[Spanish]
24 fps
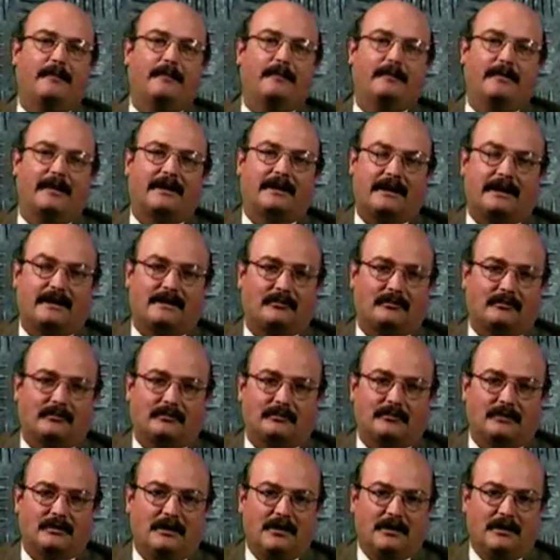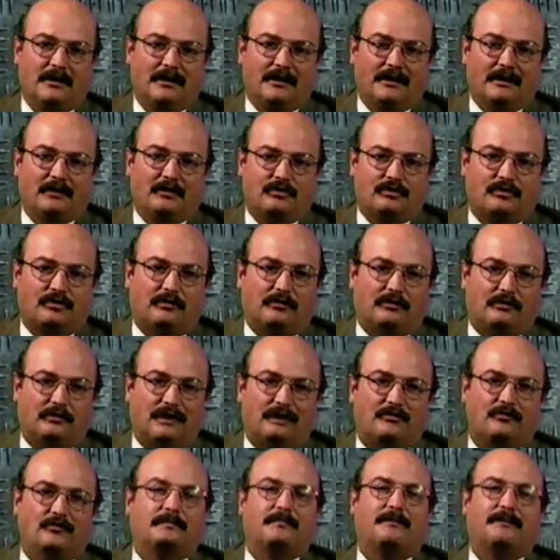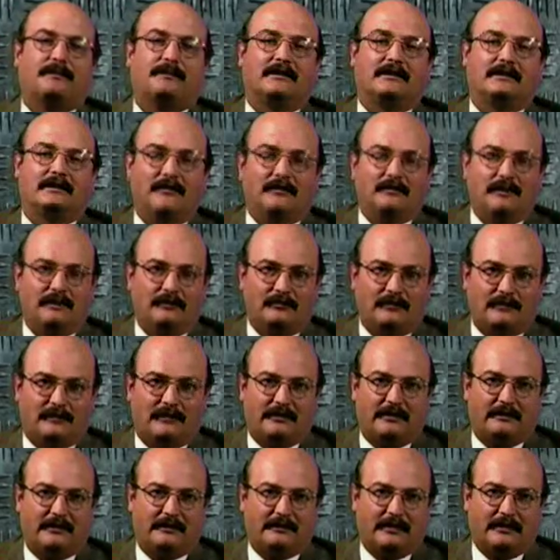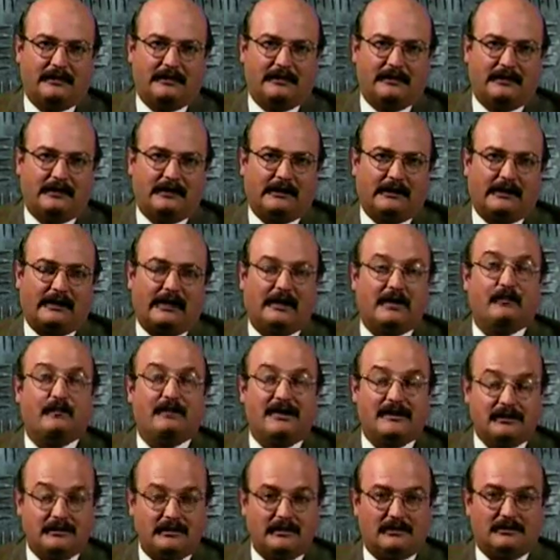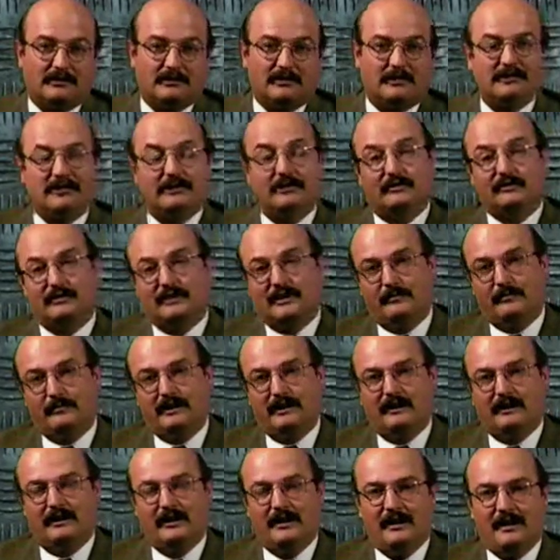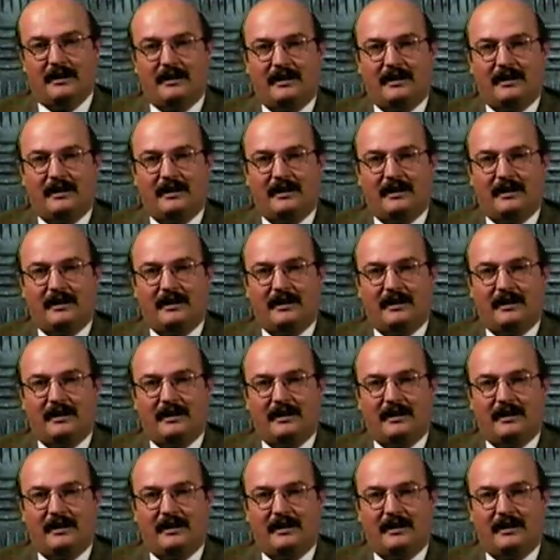Para esto, no solo estamos participando activamente de la reinvención, sino también